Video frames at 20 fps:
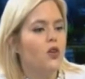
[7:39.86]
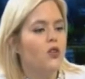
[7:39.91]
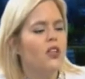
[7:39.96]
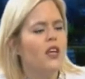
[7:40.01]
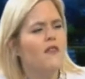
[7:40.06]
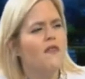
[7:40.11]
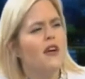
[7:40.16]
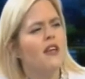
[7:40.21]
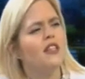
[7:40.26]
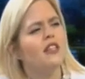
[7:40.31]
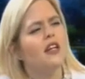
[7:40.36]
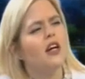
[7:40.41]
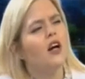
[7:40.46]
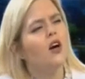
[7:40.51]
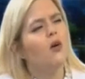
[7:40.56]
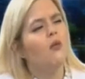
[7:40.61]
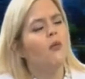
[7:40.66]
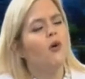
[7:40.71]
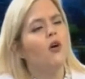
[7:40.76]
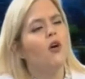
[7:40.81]
cosas
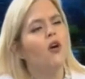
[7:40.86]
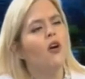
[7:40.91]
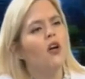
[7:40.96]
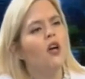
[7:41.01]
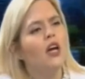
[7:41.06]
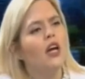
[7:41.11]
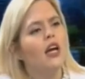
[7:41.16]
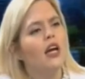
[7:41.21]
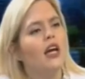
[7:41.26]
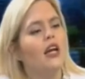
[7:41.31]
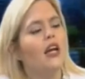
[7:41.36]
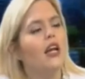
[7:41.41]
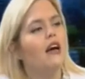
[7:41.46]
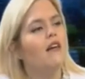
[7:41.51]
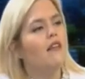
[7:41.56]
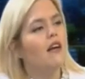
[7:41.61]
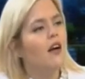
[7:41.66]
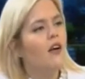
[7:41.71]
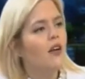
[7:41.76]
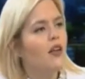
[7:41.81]
básicas como el
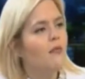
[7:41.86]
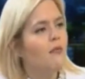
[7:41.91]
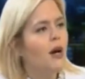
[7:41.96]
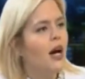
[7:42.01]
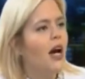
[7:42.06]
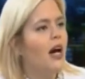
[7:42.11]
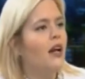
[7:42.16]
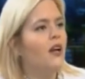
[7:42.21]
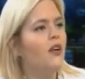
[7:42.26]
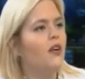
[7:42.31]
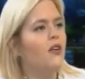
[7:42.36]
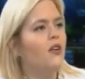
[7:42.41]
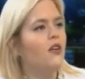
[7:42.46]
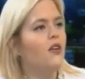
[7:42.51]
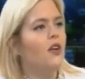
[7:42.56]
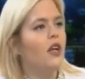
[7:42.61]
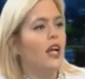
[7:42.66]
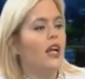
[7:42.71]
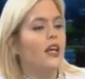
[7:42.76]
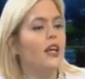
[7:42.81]
lavado de
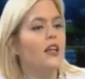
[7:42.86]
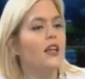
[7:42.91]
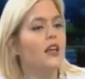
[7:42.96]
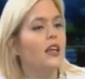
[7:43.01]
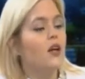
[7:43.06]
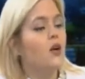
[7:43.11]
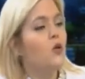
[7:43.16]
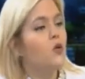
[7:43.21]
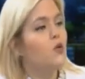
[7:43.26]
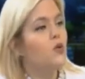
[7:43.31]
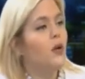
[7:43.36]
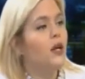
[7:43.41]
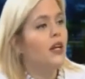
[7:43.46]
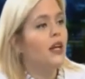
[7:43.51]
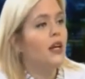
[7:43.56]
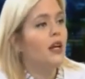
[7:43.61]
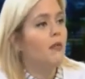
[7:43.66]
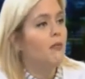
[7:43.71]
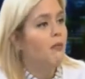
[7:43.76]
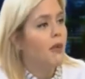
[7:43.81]
manos, la gente que es
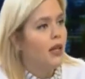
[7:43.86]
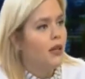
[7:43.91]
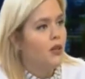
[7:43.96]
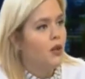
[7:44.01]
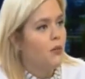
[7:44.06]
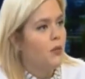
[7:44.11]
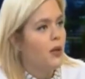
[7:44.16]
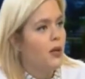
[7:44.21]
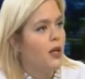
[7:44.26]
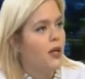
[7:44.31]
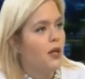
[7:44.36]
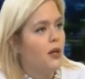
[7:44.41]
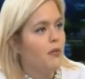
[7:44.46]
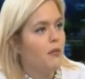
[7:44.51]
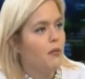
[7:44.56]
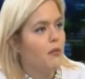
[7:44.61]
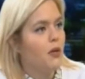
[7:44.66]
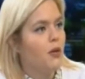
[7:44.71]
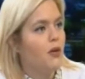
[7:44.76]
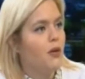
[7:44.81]
usuaria del metro, por
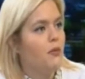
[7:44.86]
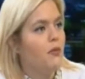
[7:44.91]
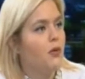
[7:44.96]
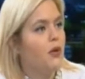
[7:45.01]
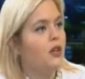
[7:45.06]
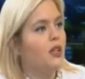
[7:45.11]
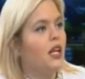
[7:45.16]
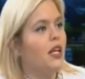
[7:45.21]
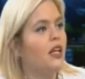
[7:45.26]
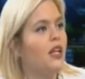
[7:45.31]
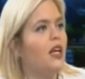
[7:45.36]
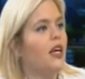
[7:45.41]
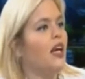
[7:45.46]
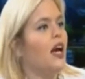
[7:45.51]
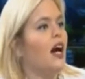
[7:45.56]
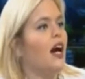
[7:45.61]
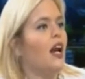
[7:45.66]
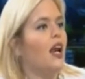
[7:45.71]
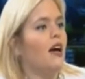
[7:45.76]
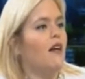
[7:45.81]
ejemplo, importante
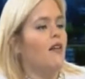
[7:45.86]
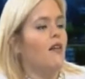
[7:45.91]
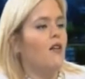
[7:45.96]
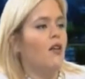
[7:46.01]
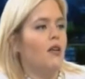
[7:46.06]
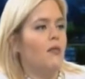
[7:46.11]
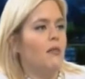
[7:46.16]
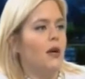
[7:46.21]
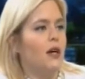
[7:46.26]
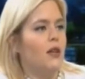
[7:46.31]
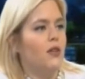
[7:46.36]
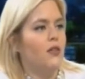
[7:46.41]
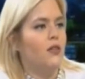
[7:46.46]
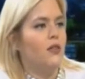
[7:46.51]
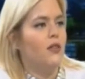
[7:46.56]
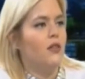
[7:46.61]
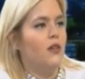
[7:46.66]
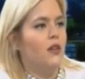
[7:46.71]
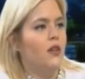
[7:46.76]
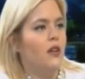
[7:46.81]
que haga lavado de
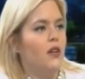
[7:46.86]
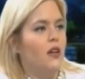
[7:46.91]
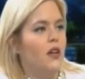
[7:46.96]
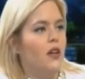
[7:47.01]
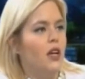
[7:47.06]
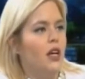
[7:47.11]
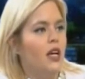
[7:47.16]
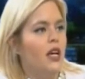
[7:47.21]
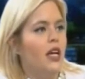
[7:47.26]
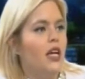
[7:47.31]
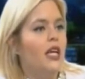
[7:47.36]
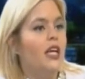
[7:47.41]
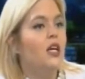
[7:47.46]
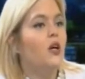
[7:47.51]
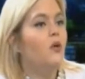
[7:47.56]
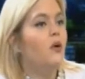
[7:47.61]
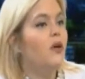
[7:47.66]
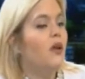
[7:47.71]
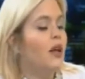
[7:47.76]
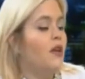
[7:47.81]
manos.
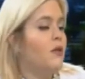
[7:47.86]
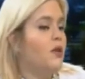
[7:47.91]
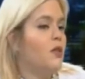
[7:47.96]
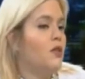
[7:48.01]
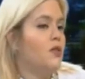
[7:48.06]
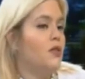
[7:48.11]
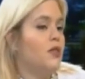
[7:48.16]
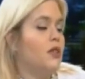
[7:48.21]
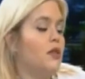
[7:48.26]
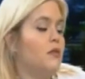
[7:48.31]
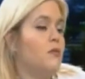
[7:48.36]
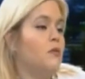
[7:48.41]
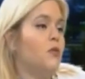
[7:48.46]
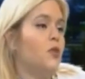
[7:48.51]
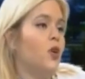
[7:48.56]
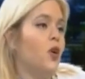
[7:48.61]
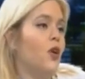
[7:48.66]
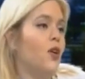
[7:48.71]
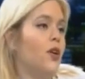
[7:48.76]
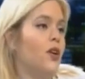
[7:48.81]
Y cuidar nuestro sistema
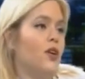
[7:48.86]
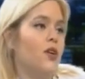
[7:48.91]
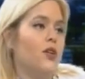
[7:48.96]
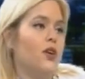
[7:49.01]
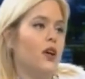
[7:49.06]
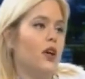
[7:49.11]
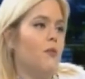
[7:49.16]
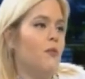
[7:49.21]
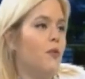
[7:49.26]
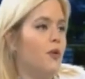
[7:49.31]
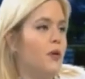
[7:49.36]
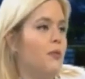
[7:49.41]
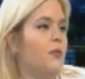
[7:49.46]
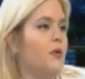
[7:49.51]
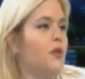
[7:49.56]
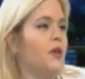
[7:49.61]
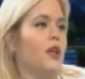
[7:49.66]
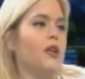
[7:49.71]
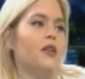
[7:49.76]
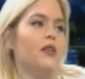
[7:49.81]
inmunológico, que es muy
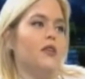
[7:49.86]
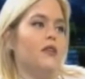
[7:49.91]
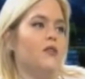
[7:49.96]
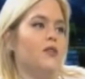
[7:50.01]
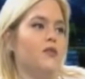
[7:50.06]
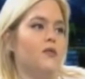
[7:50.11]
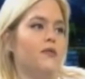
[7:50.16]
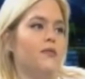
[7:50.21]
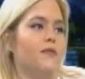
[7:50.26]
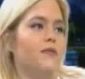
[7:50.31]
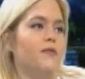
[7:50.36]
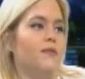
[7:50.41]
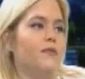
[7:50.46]
importante eso.